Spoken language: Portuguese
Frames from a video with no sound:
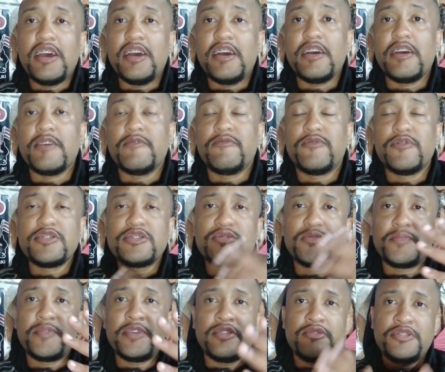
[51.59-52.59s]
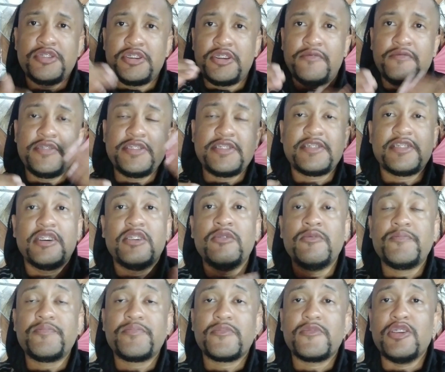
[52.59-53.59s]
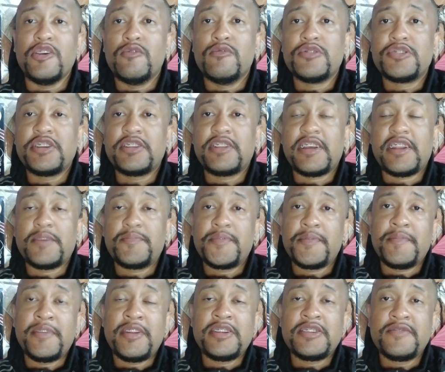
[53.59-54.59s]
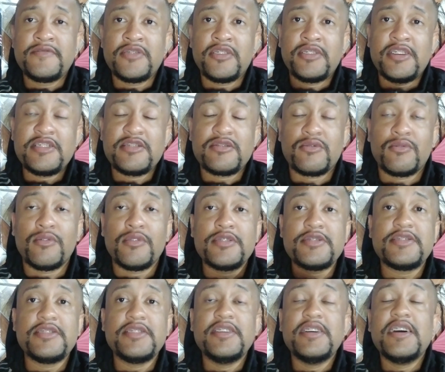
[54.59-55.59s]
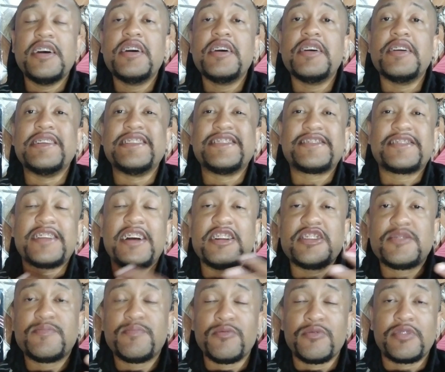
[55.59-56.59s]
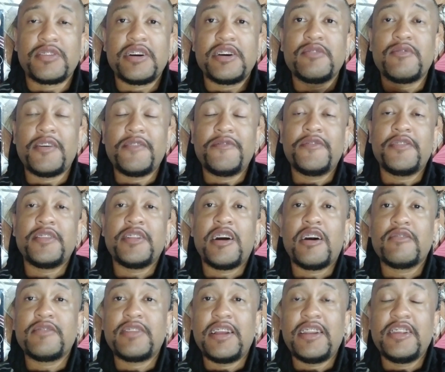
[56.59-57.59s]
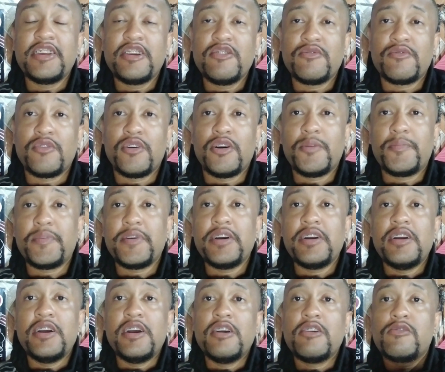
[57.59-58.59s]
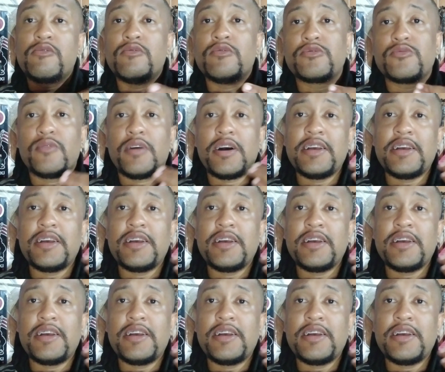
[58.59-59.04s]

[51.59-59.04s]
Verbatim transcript: é, foi subindo de divisão e hoje está na primeira divisão da Escócia e está disputando a final da Liga Europa contra o